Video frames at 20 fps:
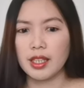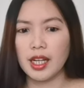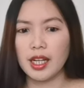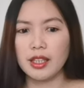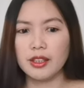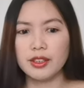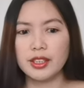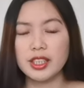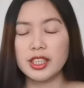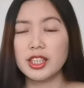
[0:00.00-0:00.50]

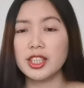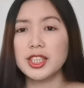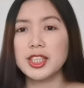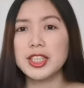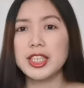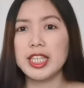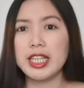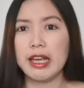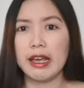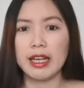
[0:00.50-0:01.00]
Lalo na
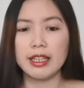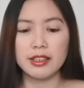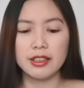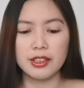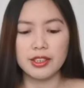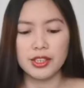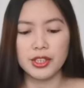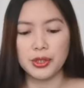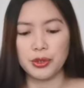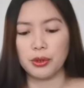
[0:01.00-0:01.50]

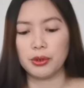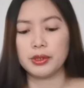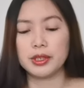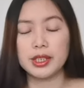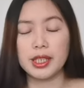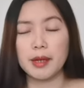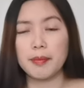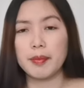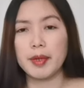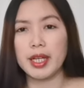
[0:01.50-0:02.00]
38 years
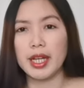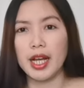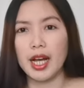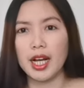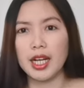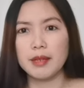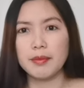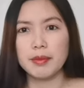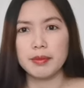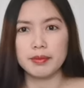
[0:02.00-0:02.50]
old ka pa
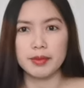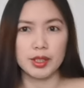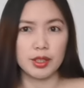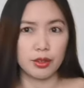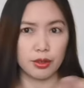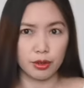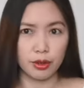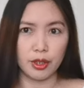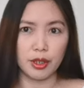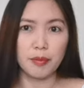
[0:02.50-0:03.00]
lang,
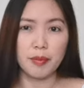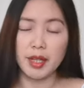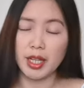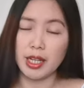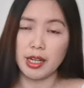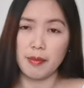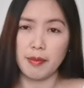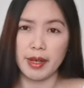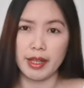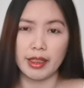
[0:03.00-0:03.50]
siguro
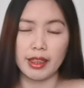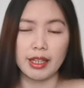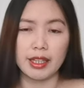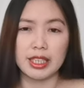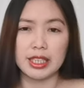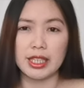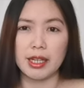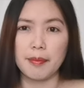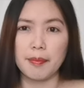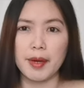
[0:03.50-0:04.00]
may
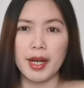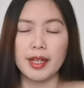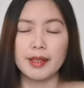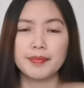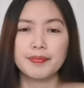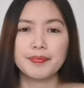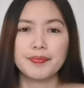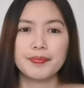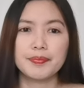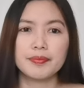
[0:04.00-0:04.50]
elementary ka
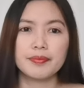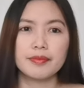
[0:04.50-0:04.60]
pa.